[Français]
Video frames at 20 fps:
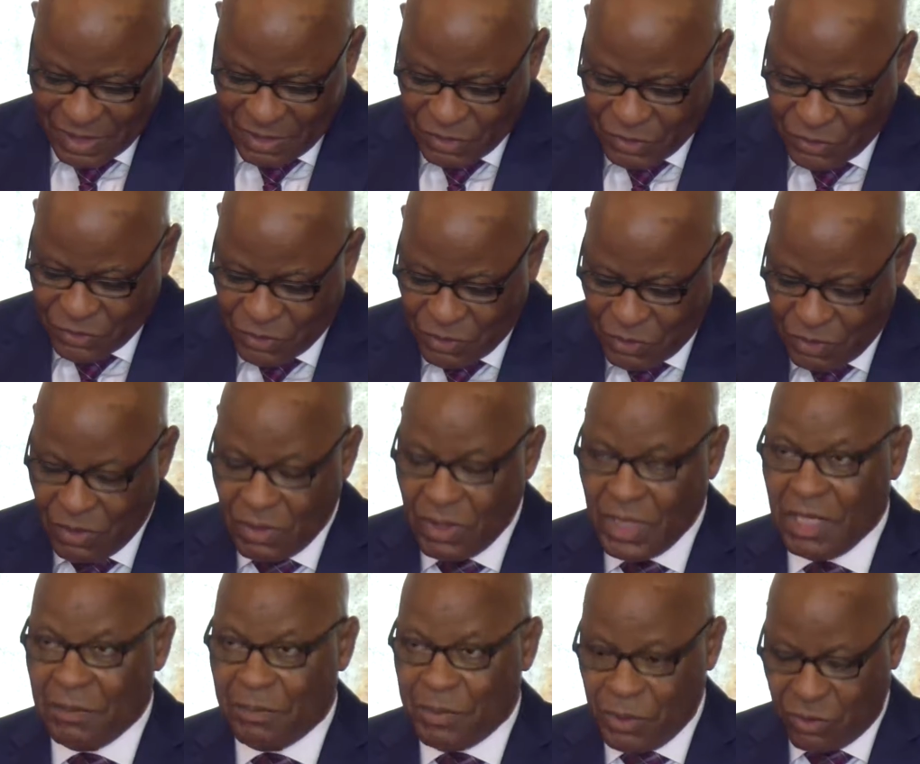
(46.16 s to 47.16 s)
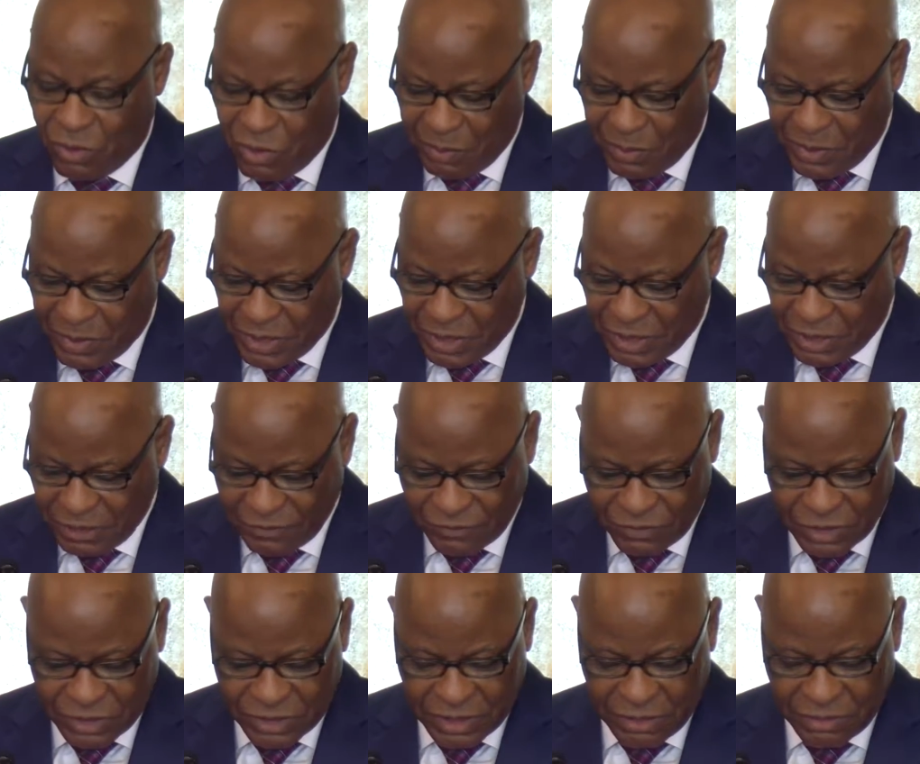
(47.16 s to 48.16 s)
Seuls les plus compétitifs
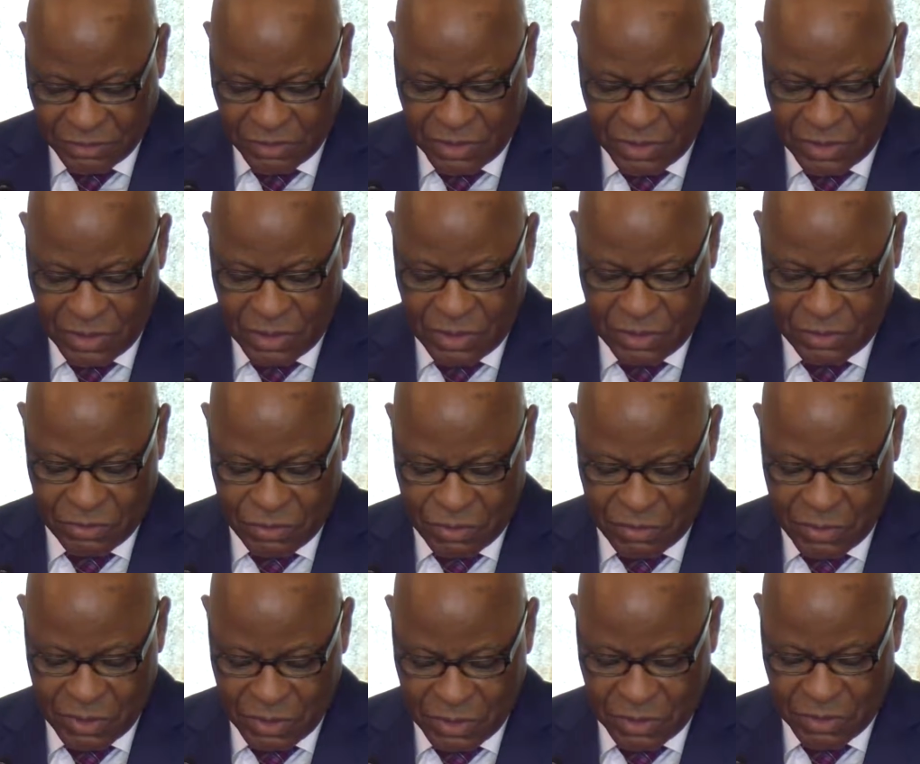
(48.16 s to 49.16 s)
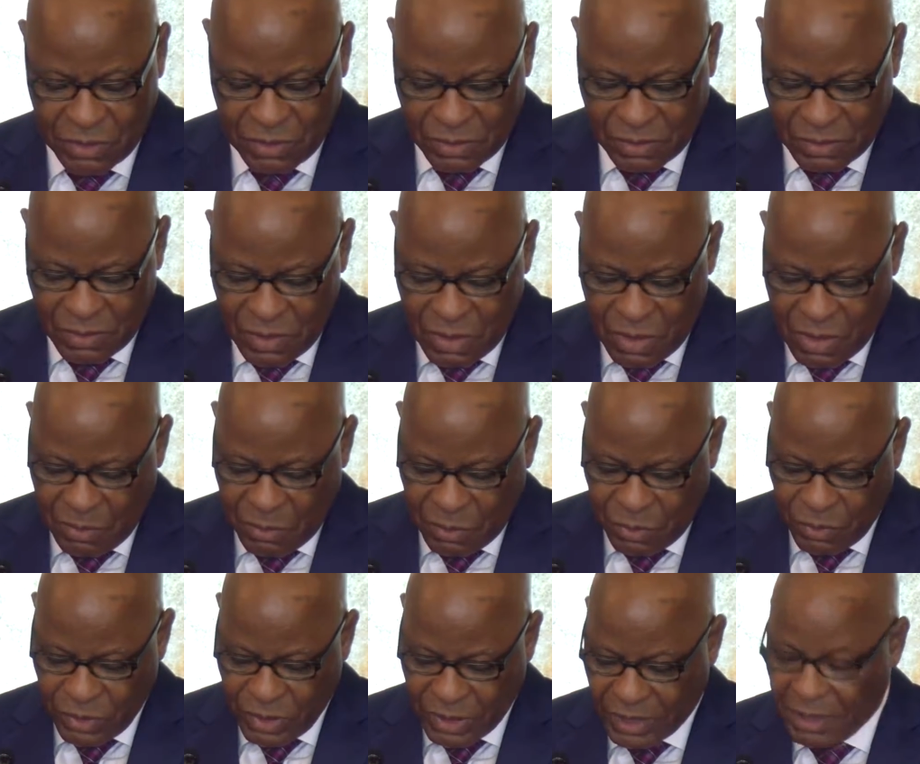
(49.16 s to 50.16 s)
du secteur demeureront
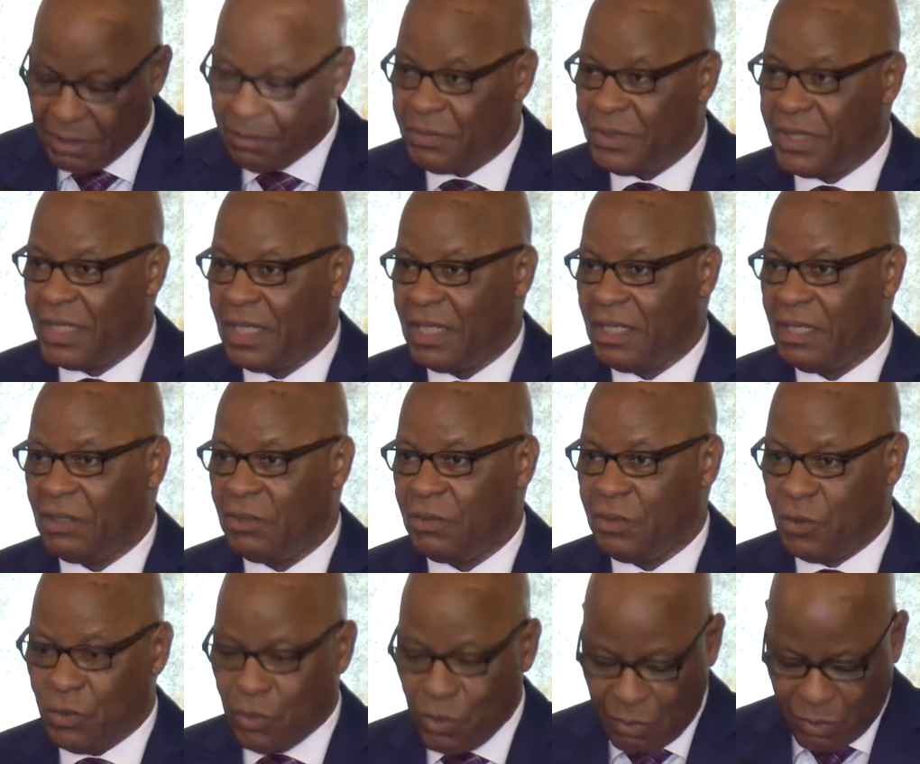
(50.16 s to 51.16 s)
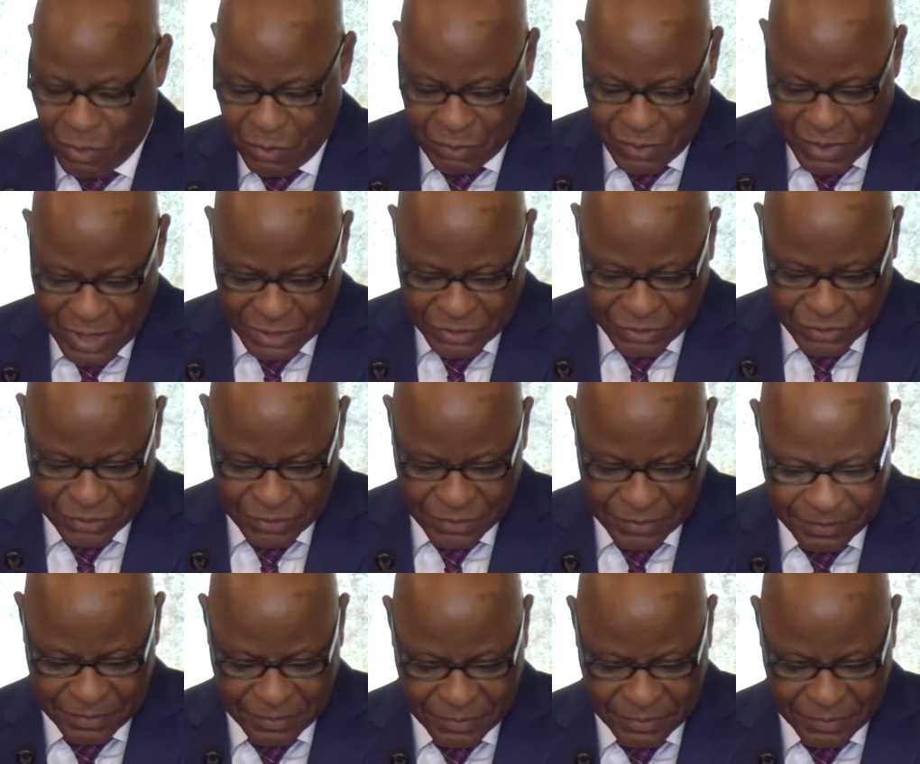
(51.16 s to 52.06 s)
pour le grand bien de nos populations.